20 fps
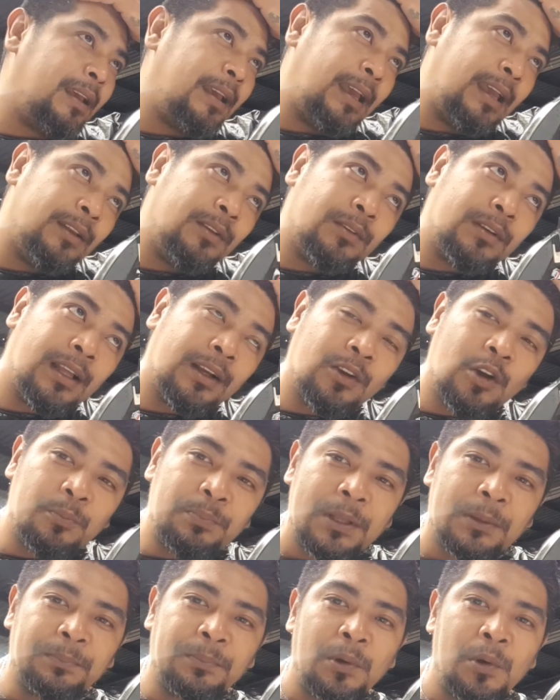Eh nung
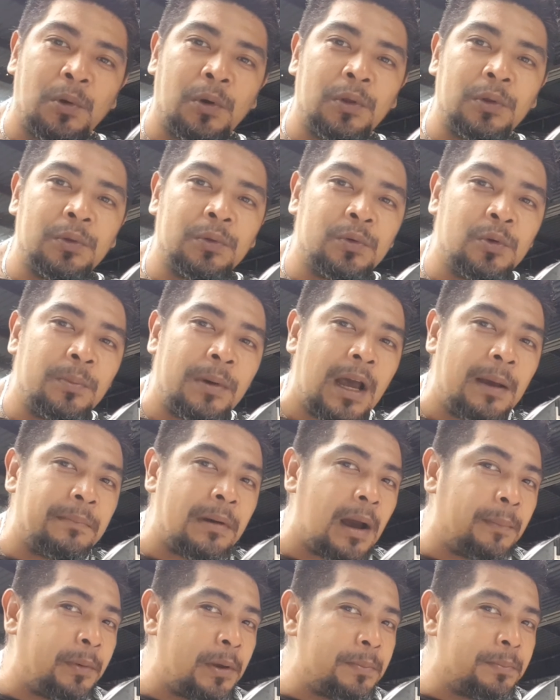naggupit po ako, nung
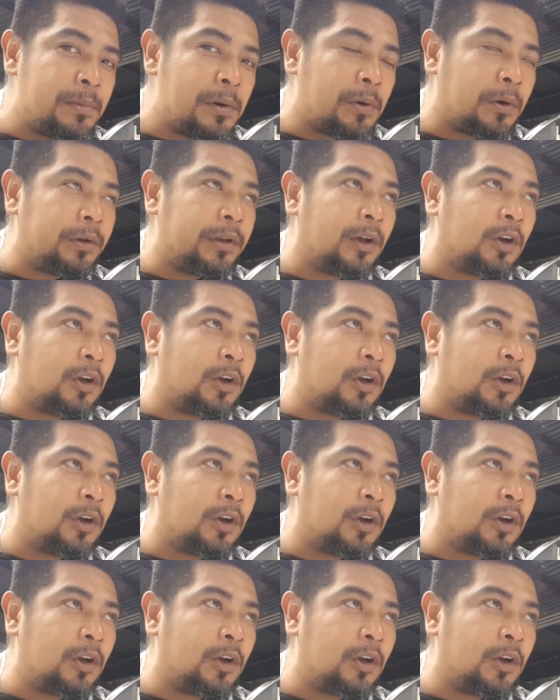humaba po yung buko,